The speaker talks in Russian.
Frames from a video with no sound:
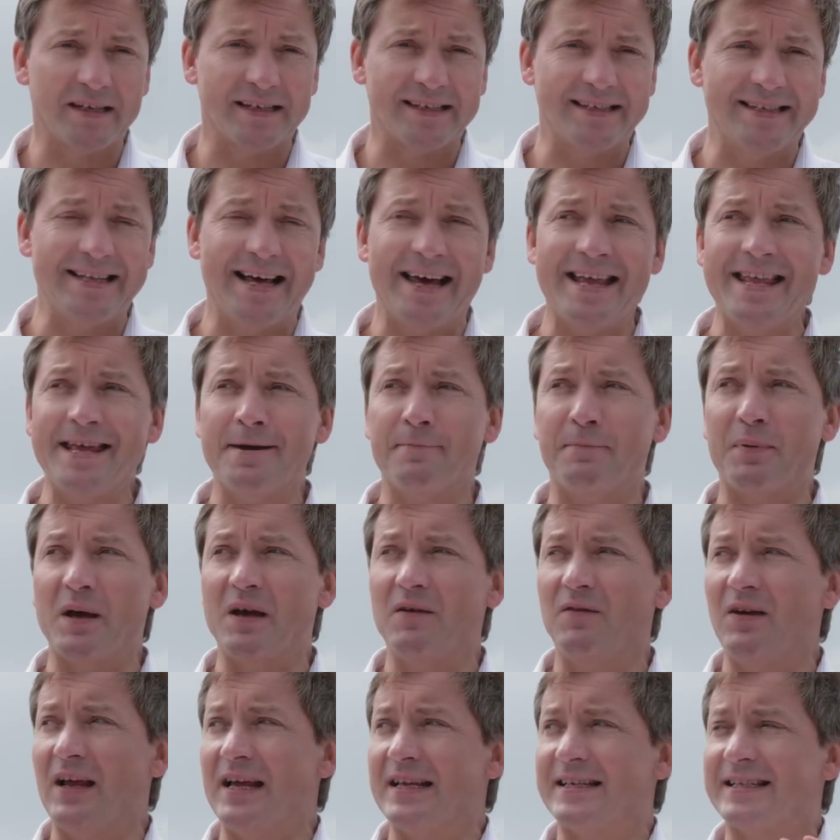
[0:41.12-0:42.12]
сознании
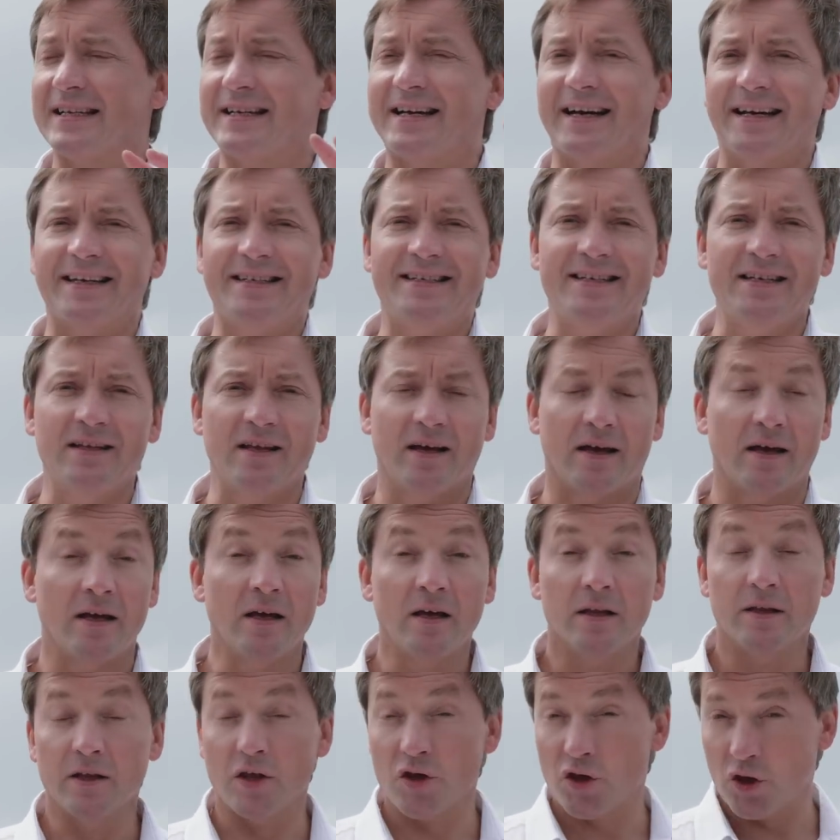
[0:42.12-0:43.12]
появляется картина
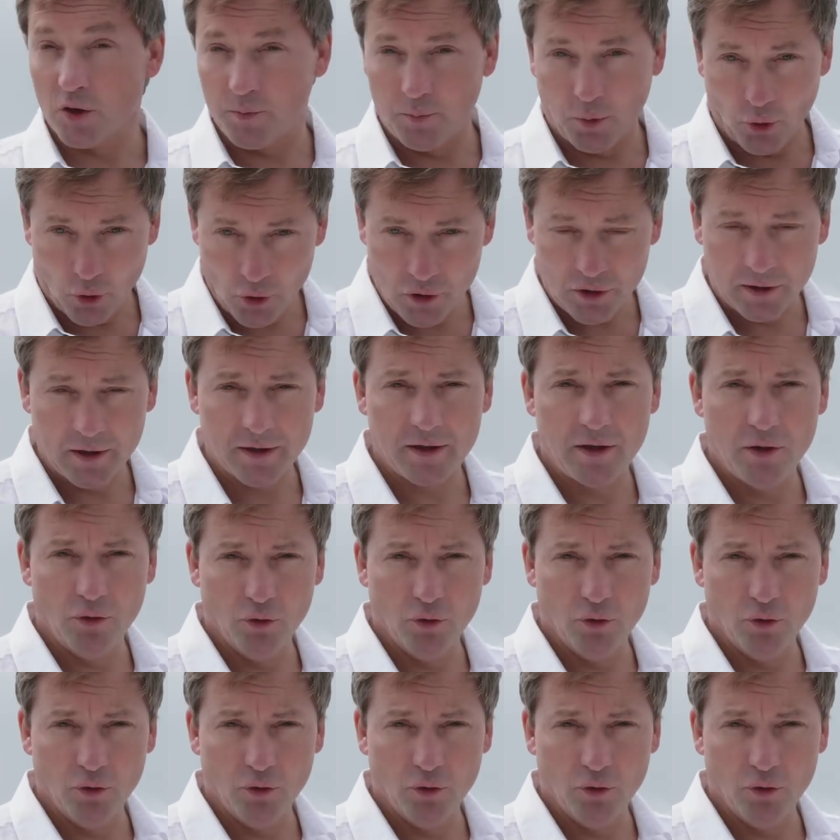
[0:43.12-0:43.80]
наших прошлых